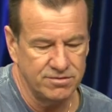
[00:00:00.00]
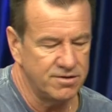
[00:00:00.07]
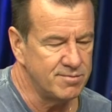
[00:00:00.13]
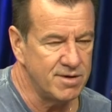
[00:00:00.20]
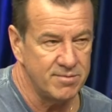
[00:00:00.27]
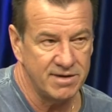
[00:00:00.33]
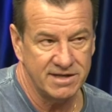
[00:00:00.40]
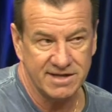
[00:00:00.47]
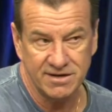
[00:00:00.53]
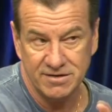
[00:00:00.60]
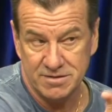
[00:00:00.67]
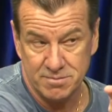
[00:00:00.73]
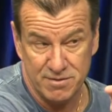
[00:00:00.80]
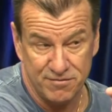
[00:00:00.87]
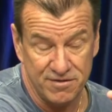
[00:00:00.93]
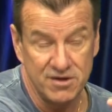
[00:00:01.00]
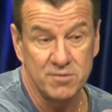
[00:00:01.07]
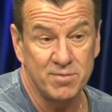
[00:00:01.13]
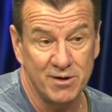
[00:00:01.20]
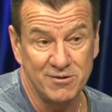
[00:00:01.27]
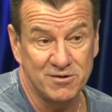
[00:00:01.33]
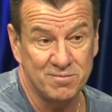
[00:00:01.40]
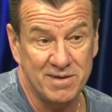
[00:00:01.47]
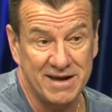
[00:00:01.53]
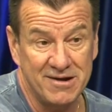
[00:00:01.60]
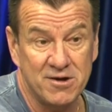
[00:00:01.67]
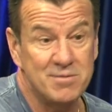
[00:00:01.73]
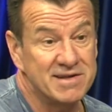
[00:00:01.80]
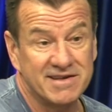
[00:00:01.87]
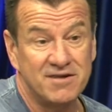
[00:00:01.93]
normalmente. Aí eles me viram pelo espelho e
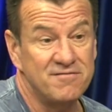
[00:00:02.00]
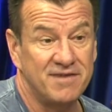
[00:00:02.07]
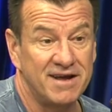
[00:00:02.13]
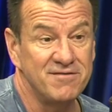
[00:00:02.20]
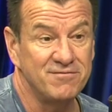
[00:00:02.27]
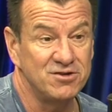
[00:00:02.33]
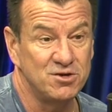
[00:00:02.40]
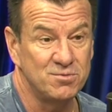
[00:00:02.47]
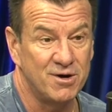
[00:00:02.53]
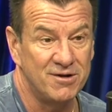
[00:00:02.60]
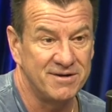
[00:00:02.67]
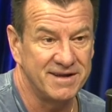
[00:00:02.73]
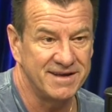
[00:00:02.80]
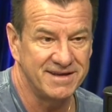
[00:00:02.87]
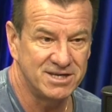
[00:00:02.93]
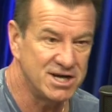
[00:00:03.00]
começaram a falar em futebol, né?